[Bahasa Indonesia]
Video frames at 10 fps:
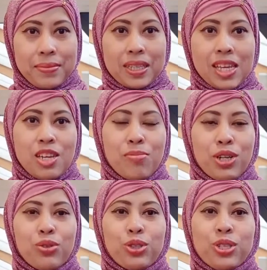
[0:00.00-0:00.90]
Pertanyaan
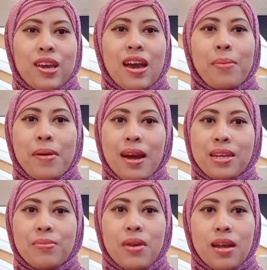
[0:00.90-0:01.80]
berikutnya,
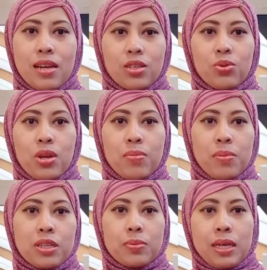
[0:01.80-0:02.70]
apakah di Belanda sudah
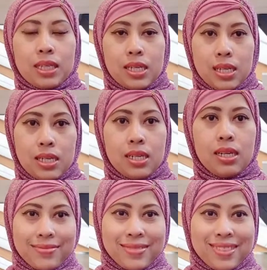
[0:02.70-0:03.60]
bebas
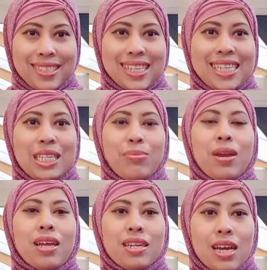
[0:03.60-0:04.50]
masker? Di
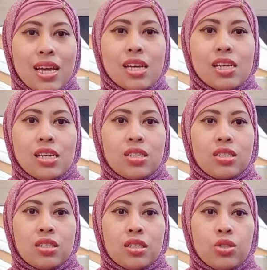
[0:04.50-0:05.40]
Belanda
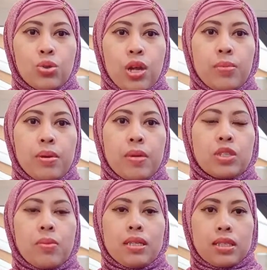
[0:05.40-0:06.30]
sudah
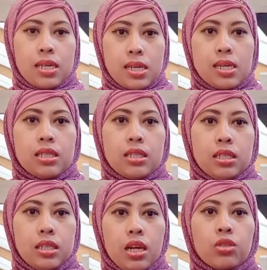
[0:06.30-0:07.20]
bebas masker
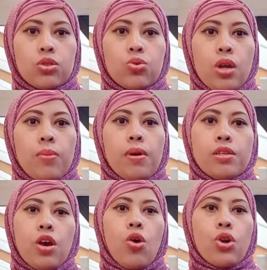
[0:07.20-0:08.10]
sejak sudah
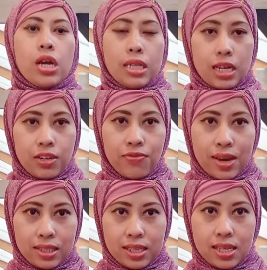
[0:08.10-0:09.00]
banyak orang yang
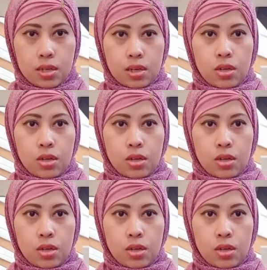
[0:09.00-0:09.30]
divaksin